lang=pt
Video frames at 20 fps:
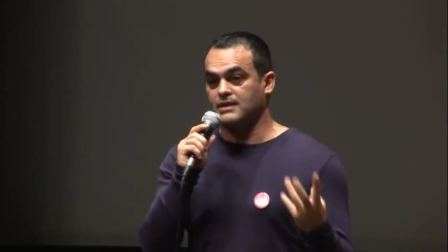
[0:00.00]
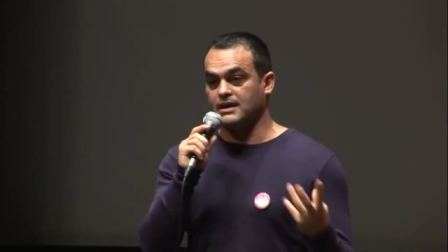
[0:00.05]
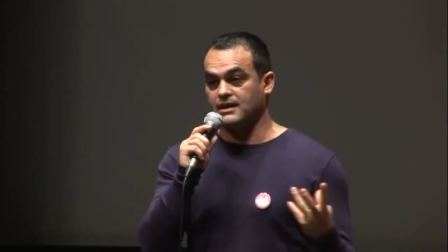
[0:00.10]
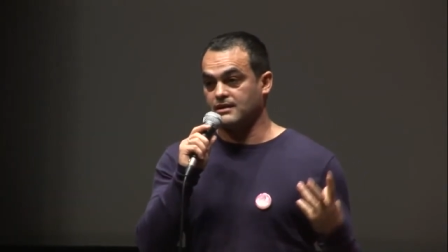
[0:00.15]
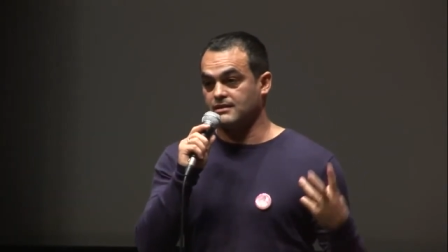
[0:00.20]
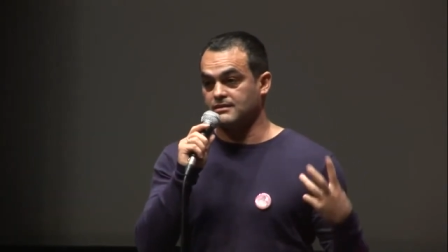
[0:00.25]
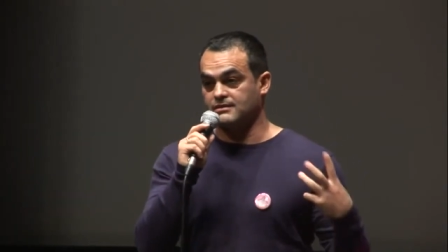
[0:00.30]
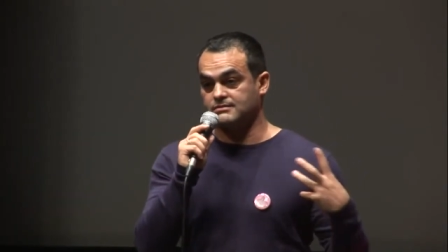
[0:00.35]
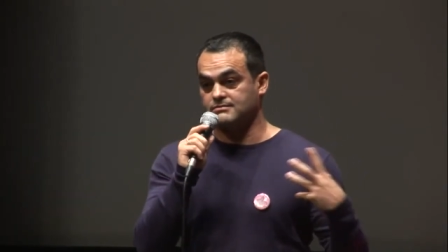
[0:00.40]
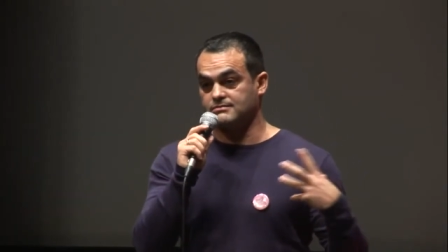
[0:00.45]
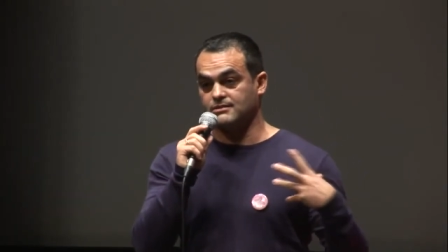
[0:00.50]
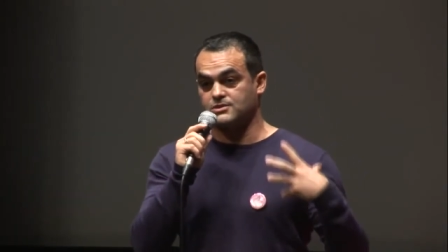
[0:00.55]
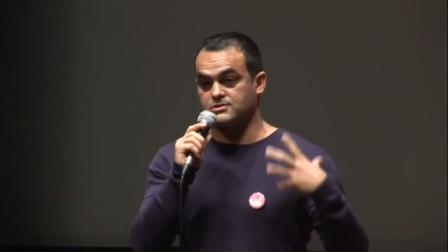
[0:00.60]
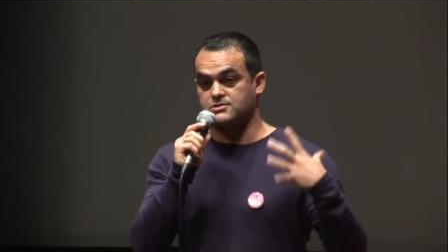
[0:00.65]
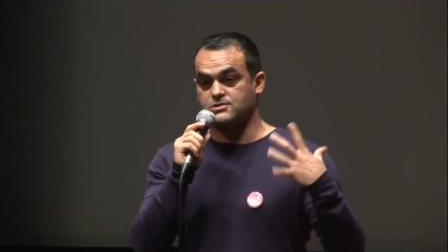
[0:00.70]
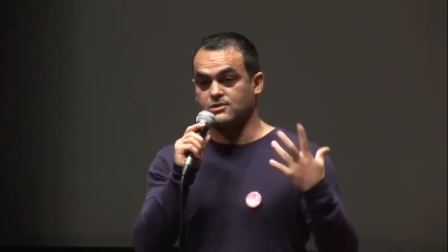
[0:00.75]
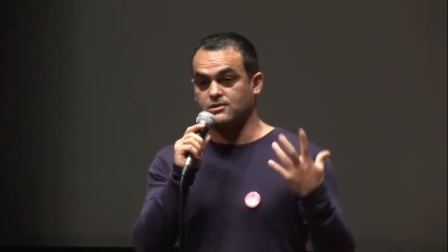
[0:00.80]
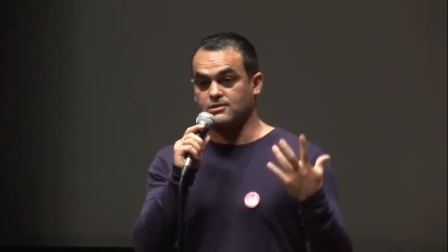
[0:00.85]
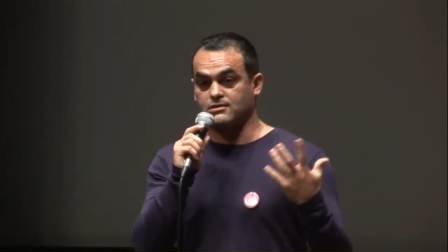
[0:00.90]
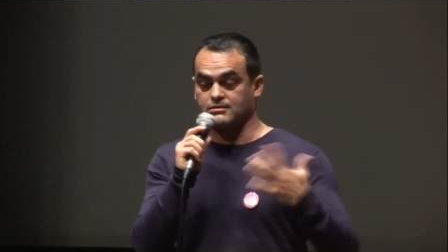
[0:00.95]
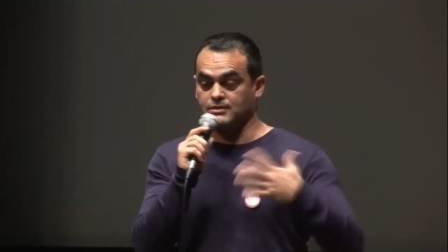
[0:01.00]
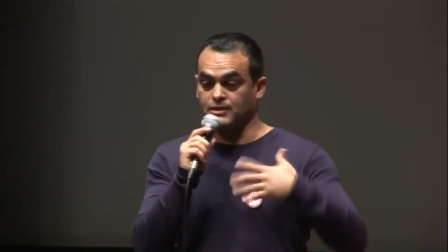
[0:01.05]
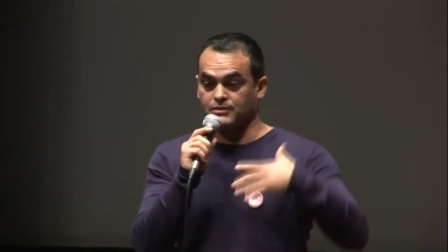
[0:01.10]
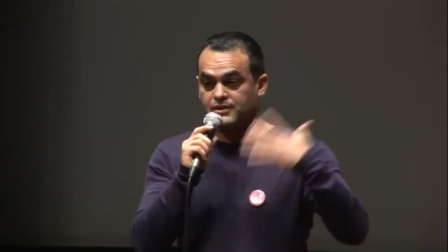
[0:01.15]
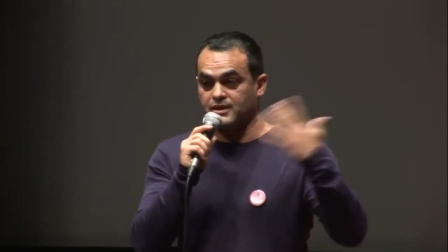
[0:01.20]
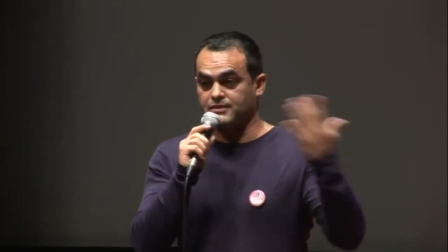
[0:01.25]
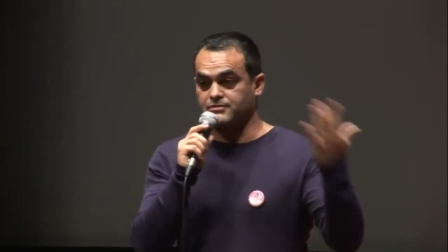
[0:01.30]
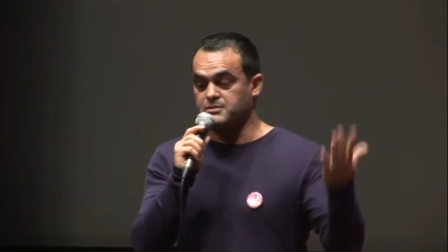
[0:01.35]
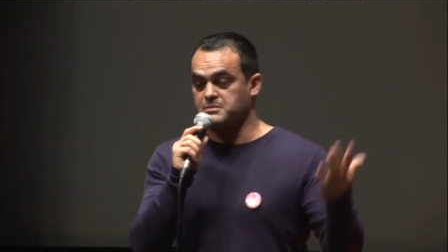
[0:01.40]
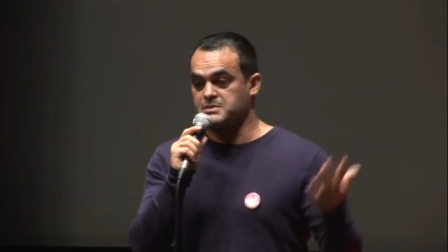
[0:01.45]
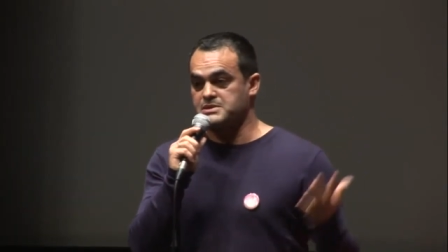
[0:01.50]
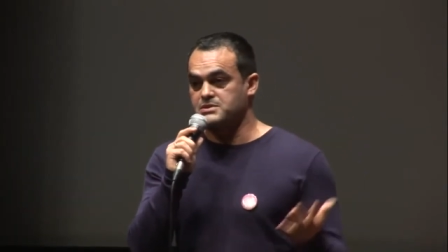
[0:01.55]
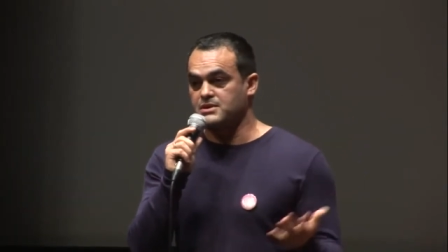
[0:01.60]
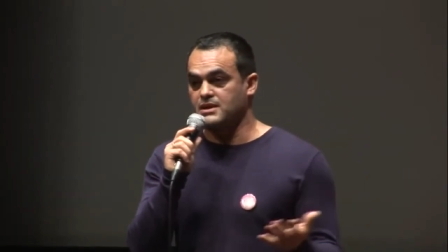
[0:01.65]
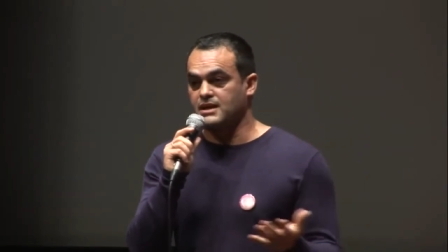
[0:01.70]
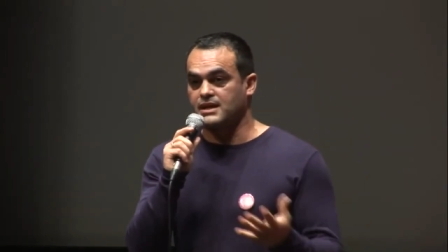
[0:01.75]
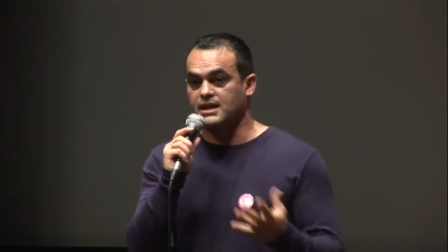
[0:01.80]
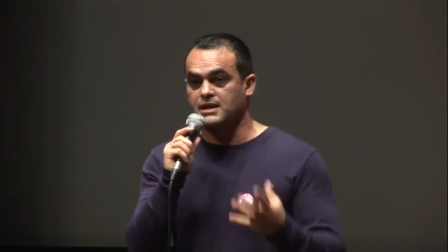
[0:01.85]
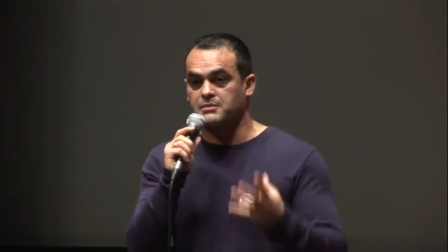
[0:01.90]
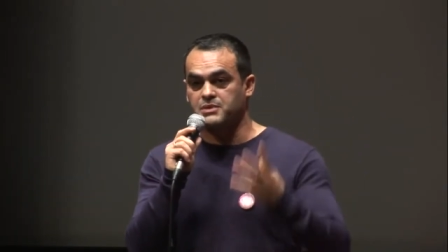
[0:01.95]
eh, não só não tenho formação
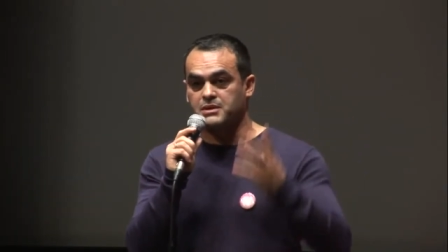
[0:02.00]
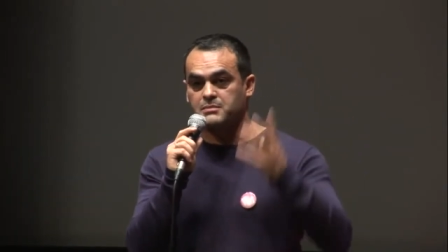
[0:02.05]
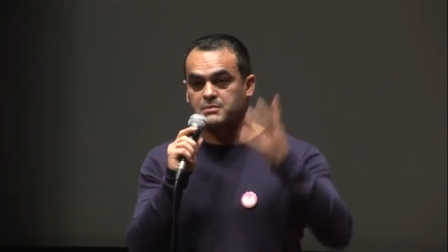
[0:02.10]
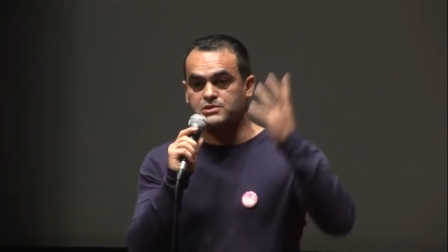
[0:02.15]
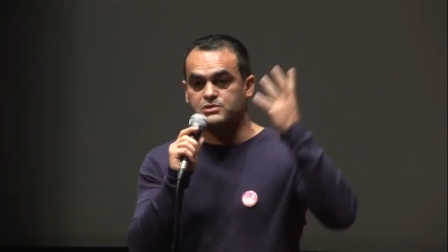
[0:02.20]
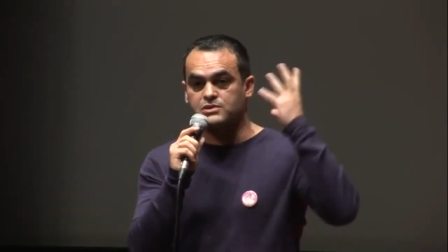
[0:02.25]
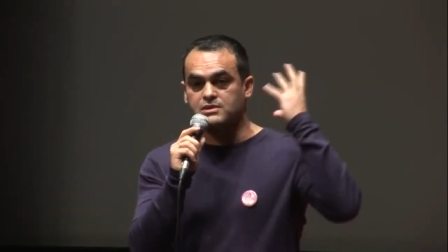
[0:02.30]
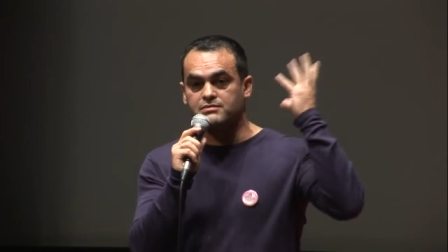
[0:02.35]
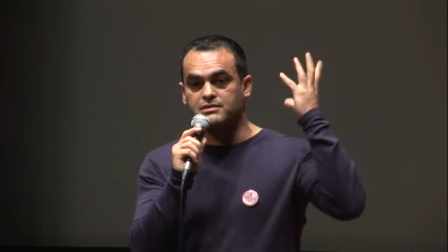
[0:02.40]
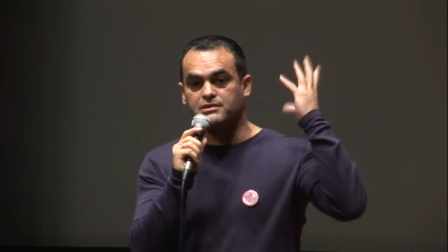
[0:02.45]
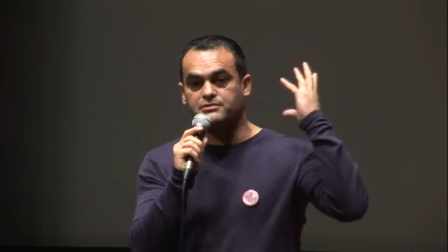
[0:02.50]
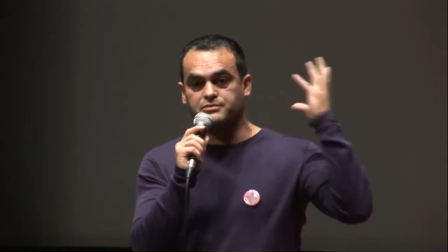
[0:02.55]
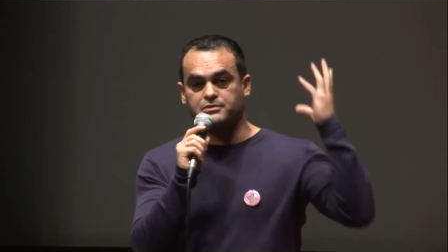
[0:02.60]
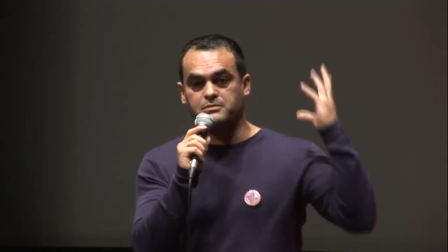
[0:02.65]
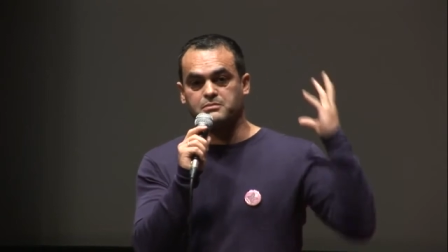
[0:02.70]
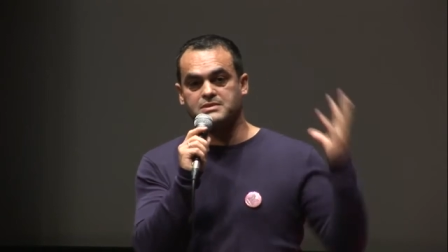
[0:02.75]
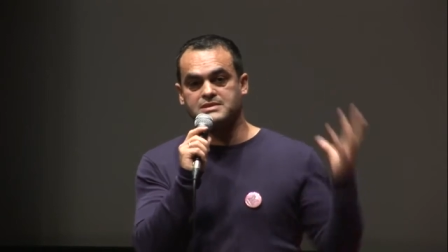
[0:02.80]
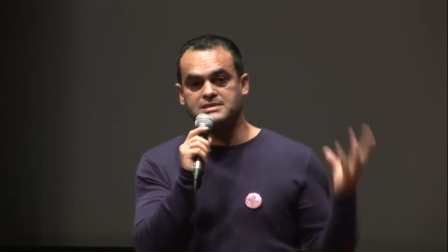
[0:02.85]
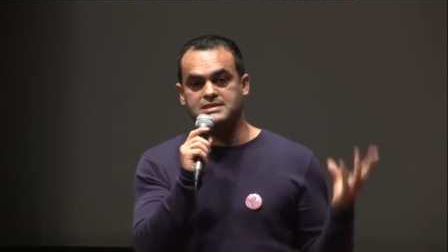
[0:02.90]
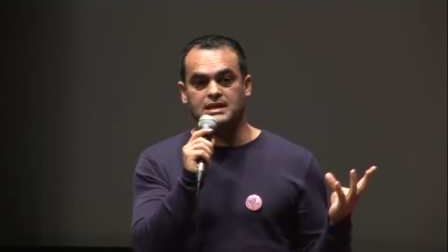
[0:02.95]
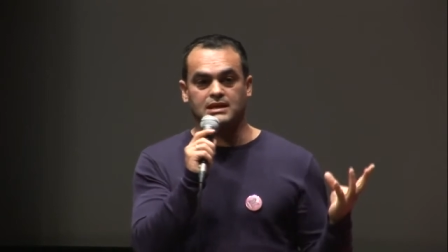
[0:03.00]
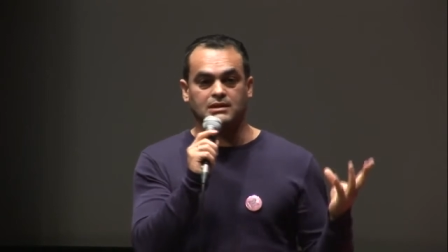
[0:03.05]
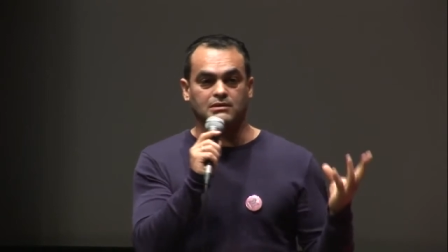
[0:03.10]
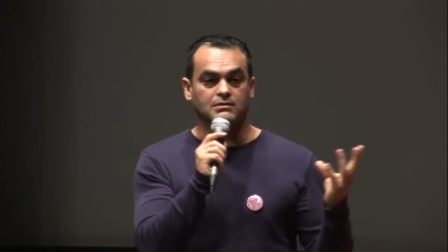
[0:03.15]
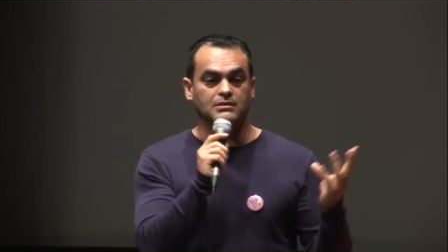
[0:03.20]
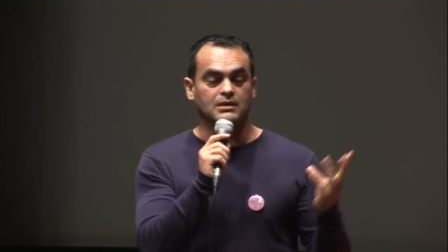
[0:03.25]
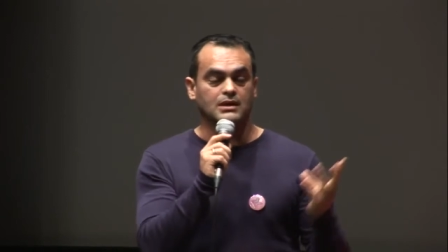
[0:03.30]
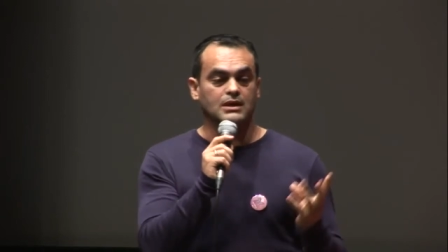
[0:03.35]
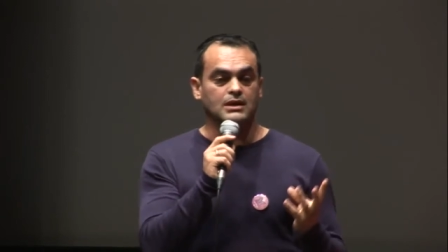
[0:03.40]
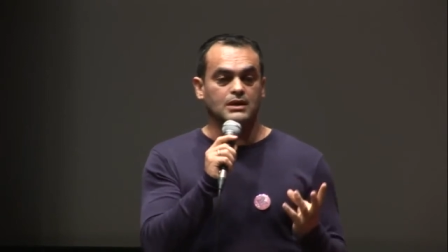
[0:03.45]
académica, mas o nível de formação